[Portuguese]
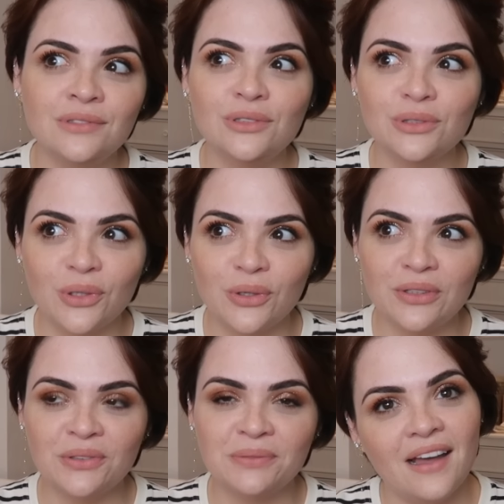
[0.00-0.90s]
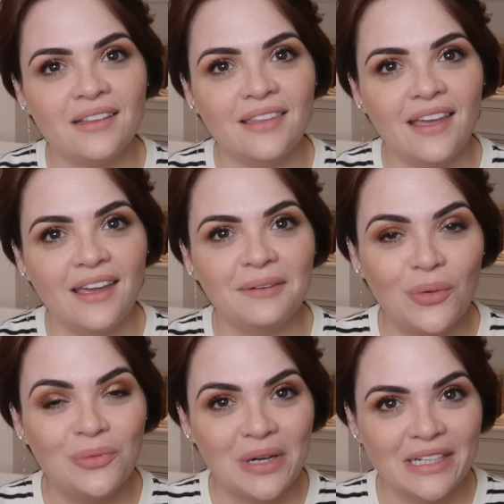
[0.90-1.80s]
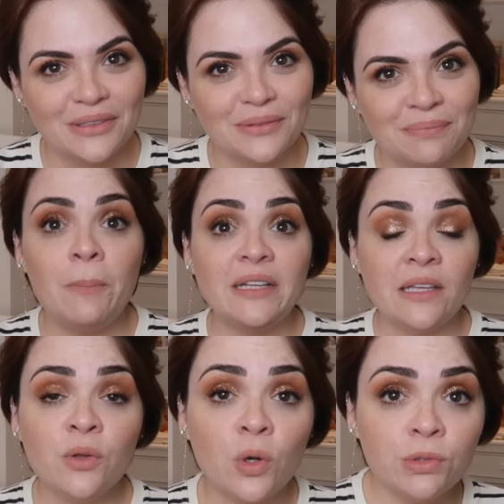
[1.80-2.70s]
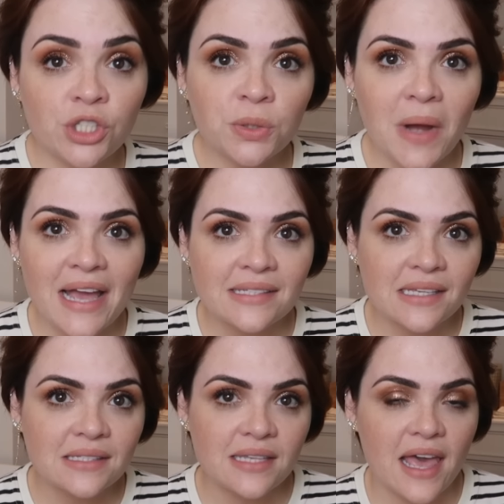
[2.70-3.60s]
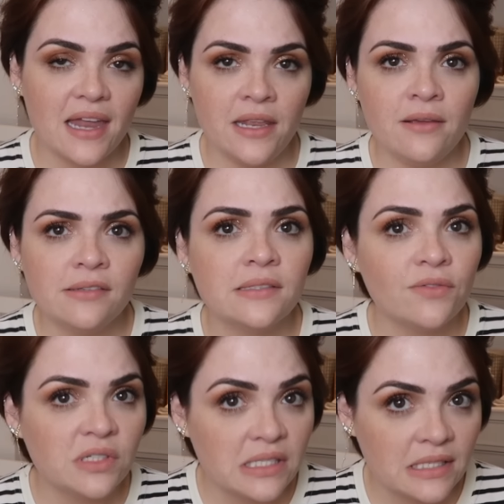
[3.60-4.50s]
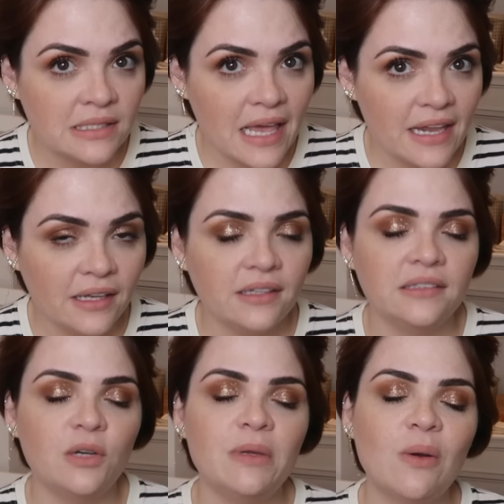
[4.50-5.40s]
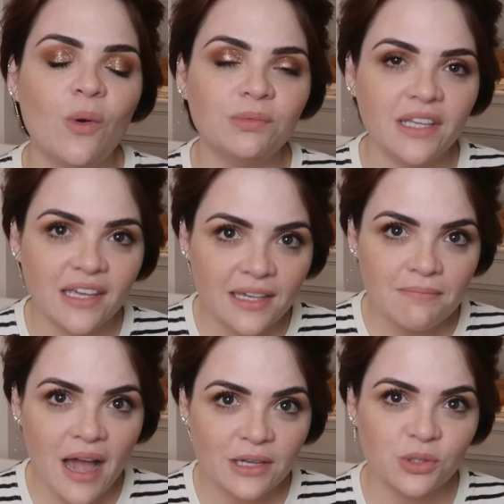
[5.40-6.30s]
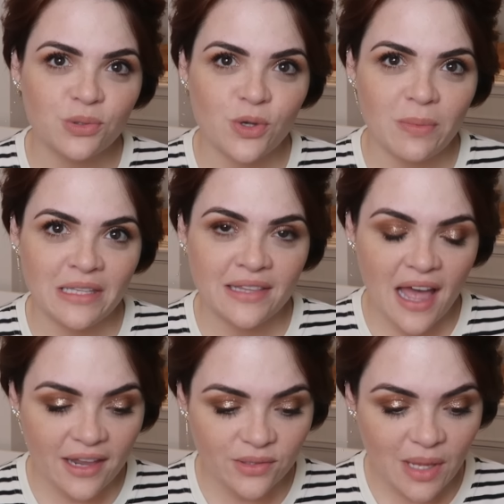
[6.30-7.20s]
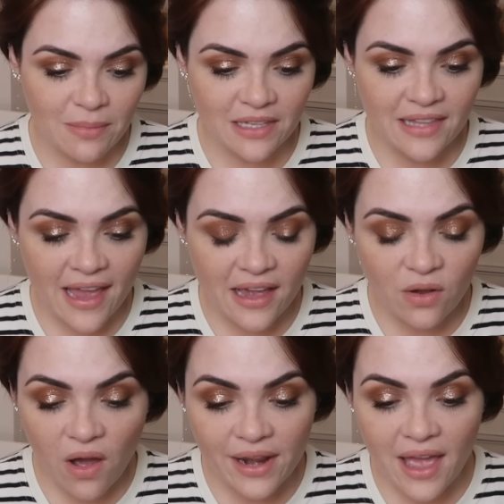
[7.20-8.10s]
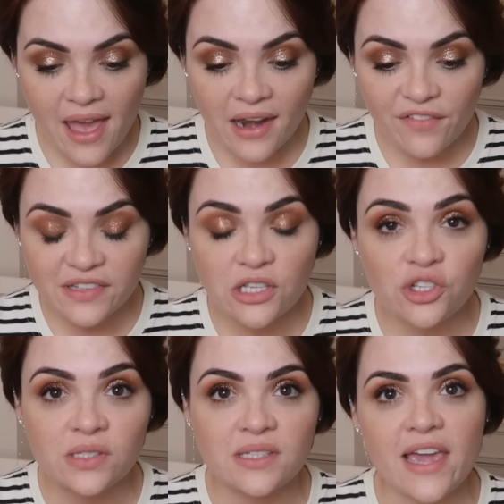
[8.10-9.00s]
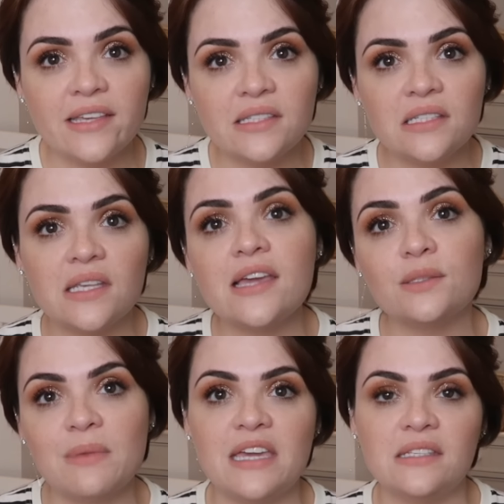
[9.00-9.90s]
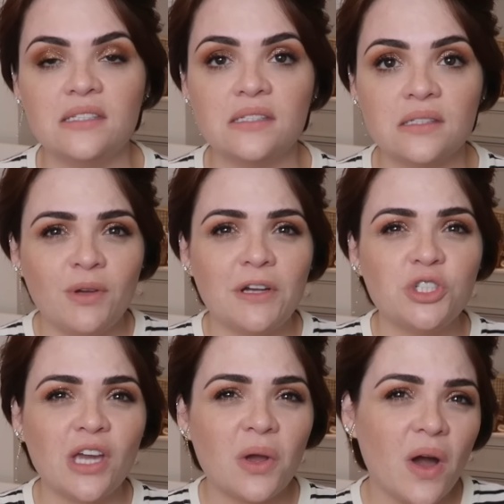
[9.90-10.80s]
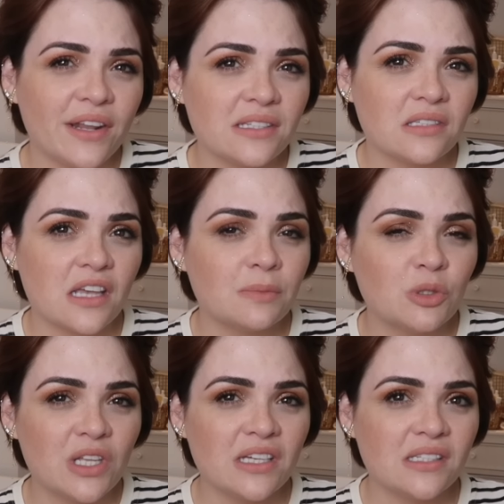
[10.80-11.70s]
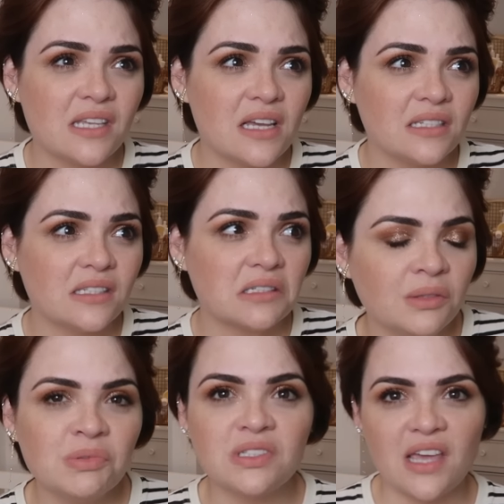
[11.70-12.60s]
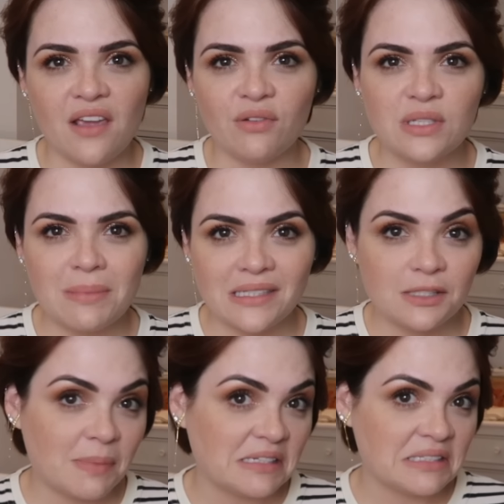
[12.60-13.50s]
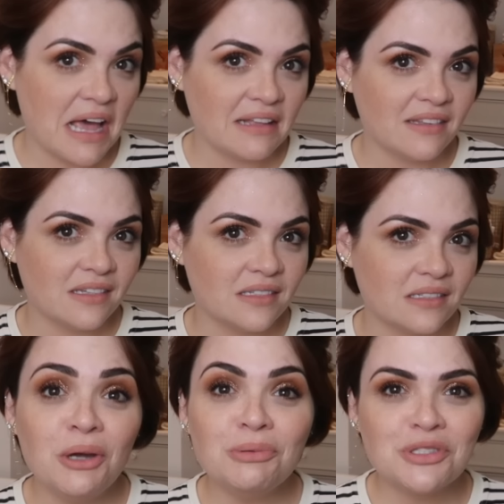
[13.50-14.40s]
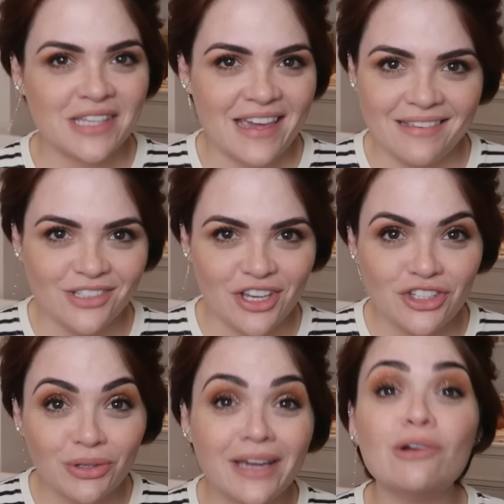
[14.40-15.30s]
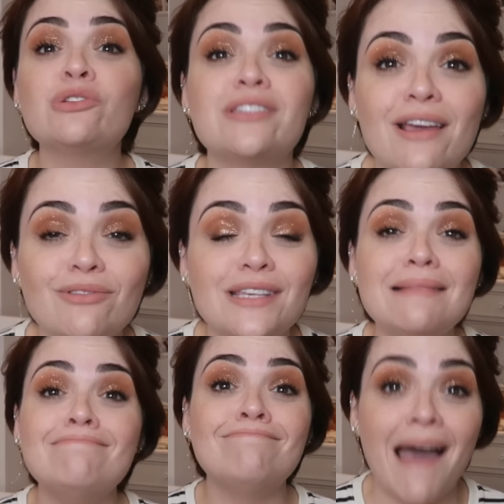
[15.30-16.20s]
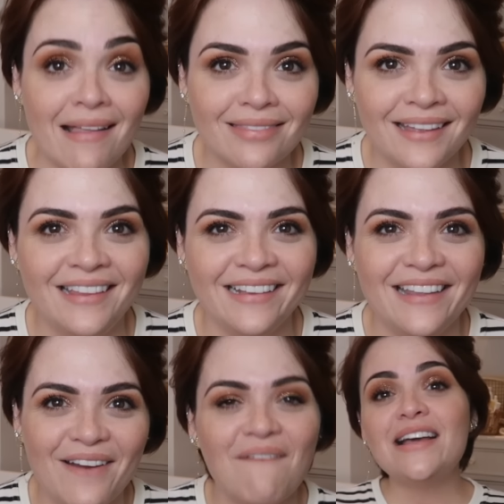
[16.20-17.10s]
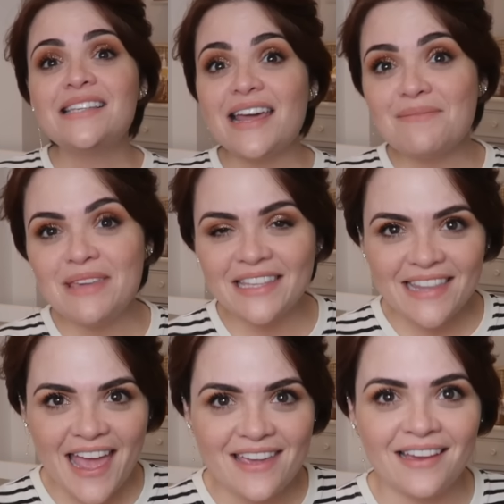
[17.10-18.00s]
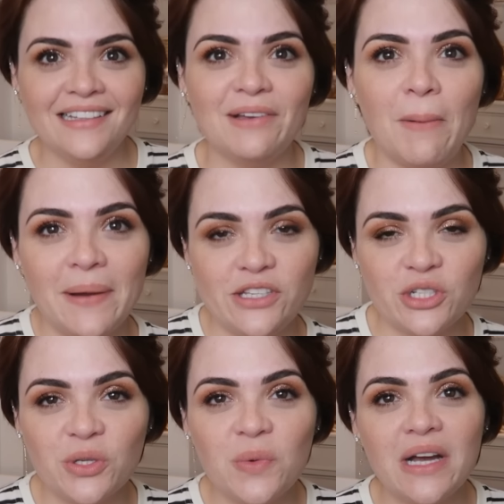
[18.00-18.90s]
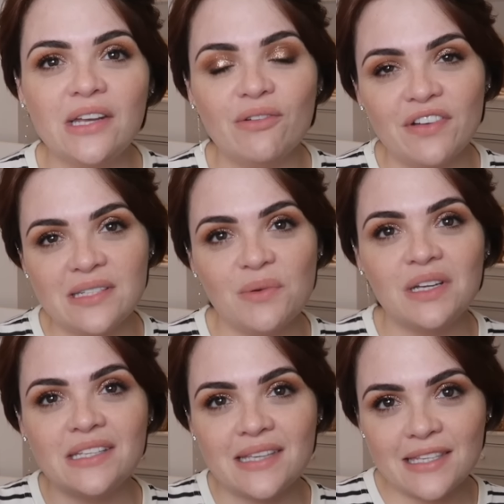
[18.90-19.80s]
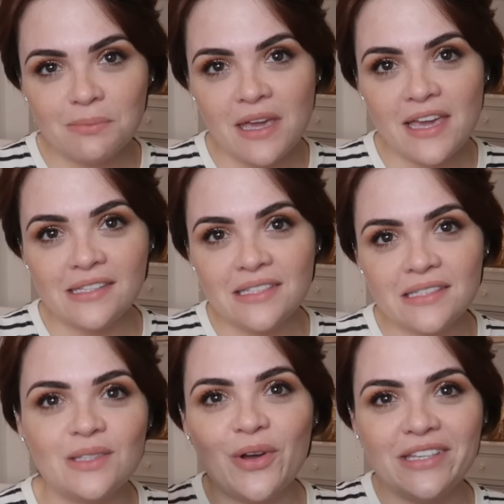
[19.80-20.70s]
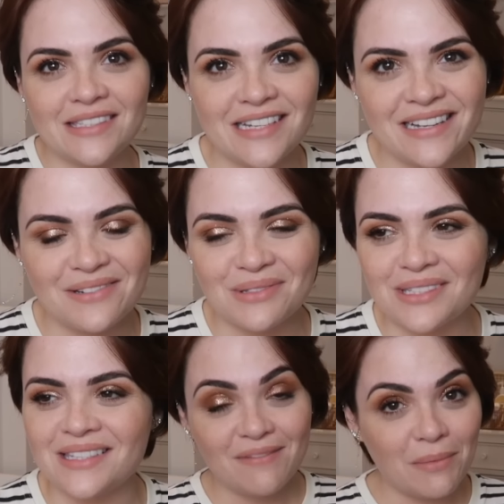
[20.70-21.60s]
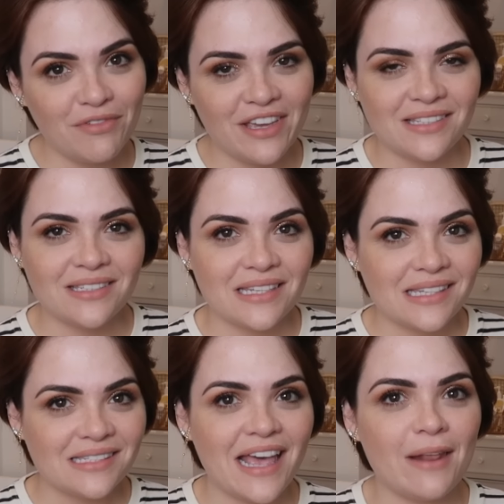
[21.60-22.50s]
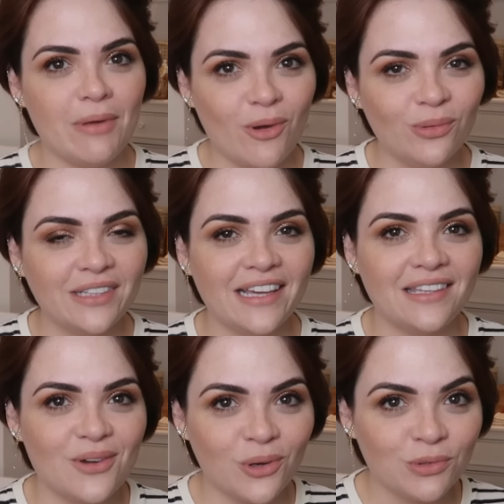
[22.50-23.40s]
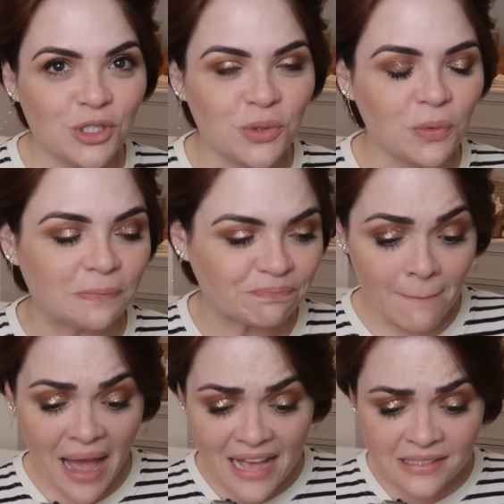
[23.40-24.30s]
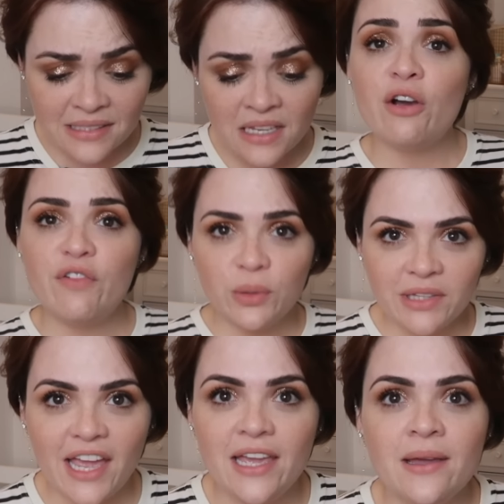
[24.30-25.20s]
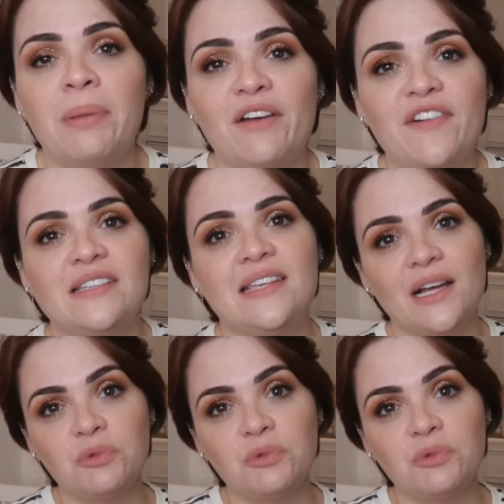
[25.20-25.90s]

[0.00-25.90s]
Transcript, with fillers: do nono até um ano. Eu pretendo continuar essa série, se vocês quiserem, então me contem aqui embaixo nos comentários. A minha ideia agora era fazer de seis em seis meses, que eu acho que agora as, as mudanças, não sei, vão ser mais espaçadas? Eu não sei, gente, o que que eu sei? Eu não sei nada, entendeu? Mas era a minha ideia, então a partir de um ano, fazer um ano e seis meses, dois anos. Vamos ver, se vocês quiserem me contem aqui, eu continuo. Mas eu voltei voltei para fazer a